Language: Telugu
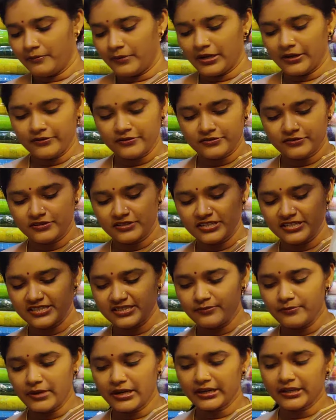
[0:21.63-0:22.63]
బ్లౌజ్
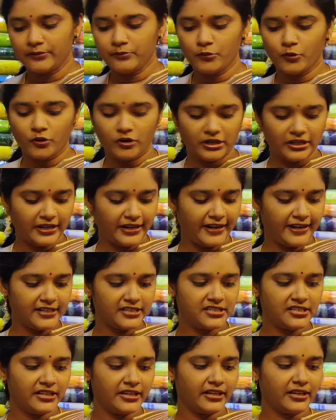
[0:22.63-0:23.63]
వచ్చేసి మనకి బోర్డర్
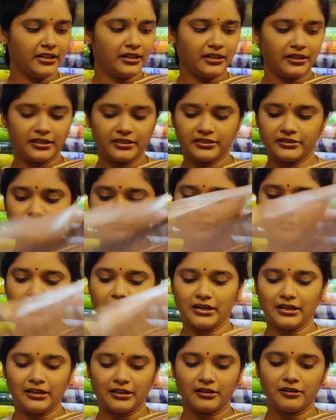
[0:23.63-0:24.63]
ఎడ్జ్ ఏ కలర్ అయితే ఉందో
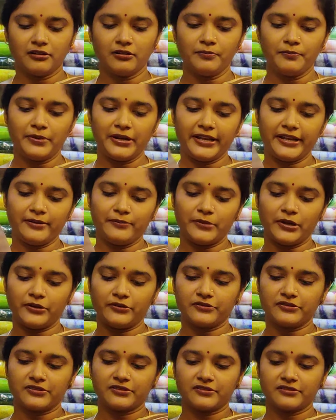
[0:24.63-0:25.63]
ఆ కలర్లో ప్లెయిన్
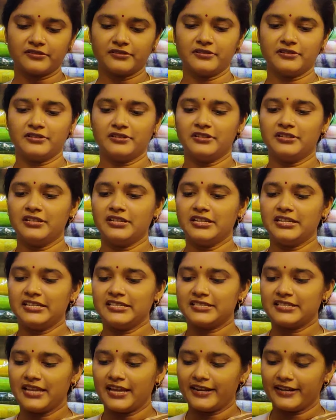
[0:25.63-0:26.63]
బ్లౌజ్
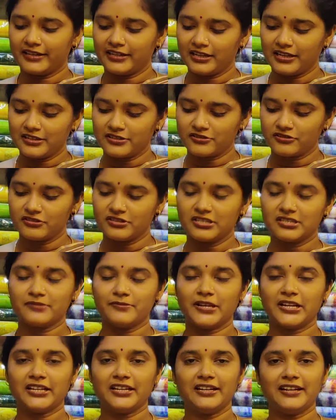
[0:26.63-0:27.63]
శారీ కాస్ట్
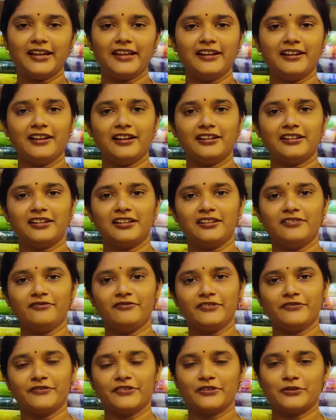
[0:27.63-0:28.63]
వచ్చేసి మనకి నైన్ హండ్రెడ్
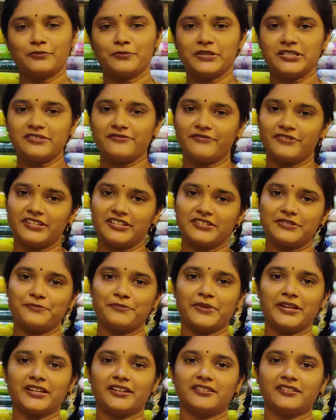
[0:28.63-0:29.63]
అండ్ ఫిఫ్టీ రూపీస్ ఫ్రీ
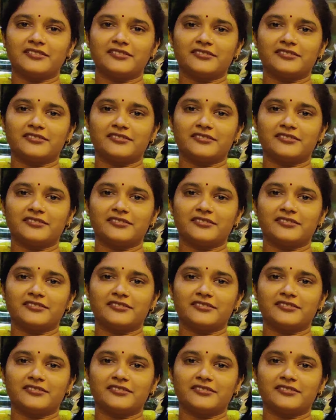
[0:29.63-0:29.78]
షిప్పింగ్